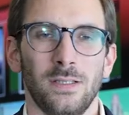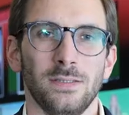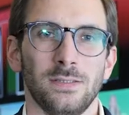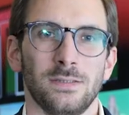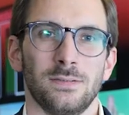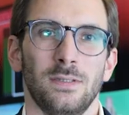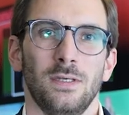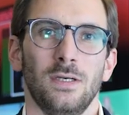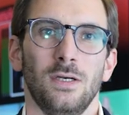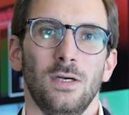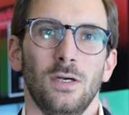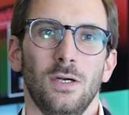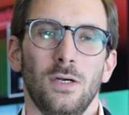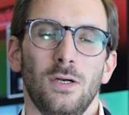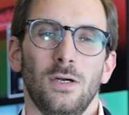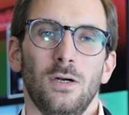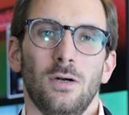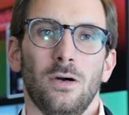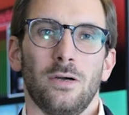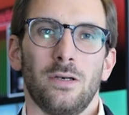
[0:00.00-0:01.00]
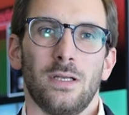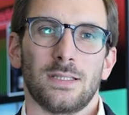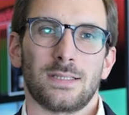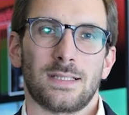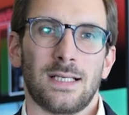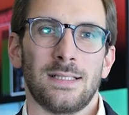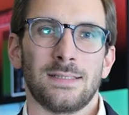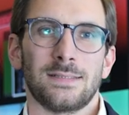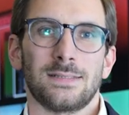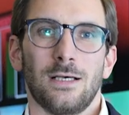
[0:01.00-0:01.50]
ist und das
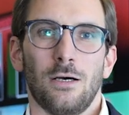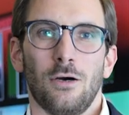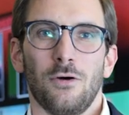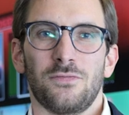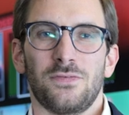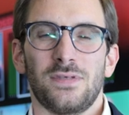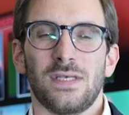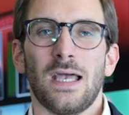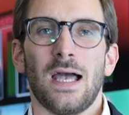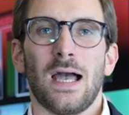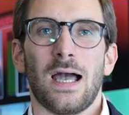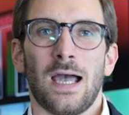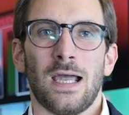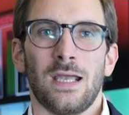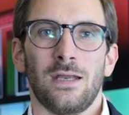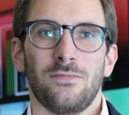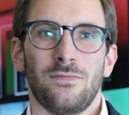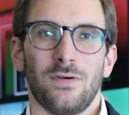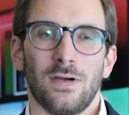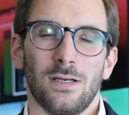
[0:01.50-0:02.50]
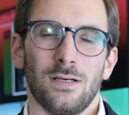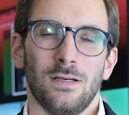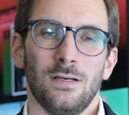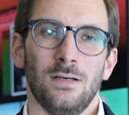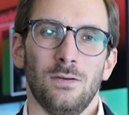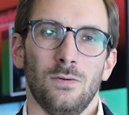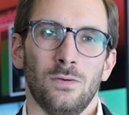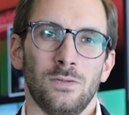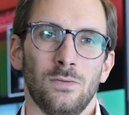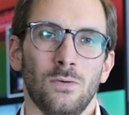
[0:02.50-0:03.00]
Ganze auf sehr
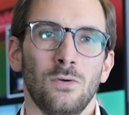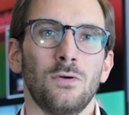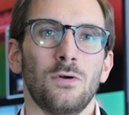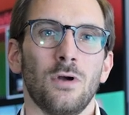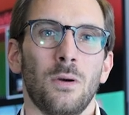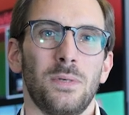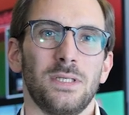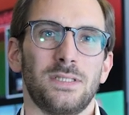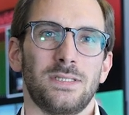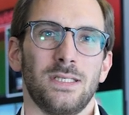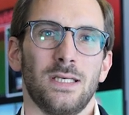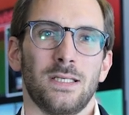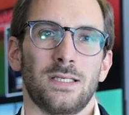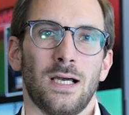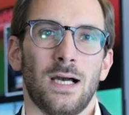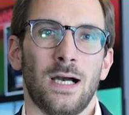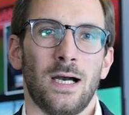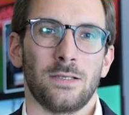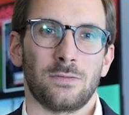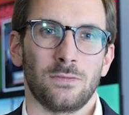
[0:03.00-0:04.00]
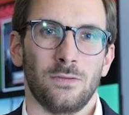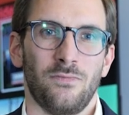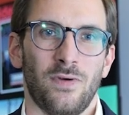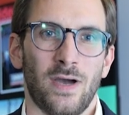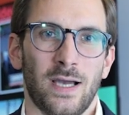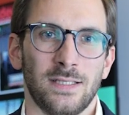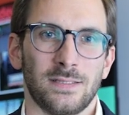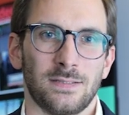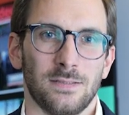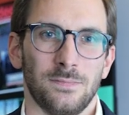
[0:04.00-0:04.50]
einfache und unkomplizierte Art und
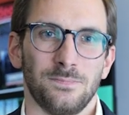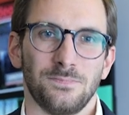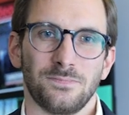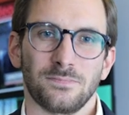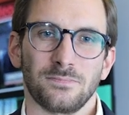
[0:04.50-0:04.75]
Weise.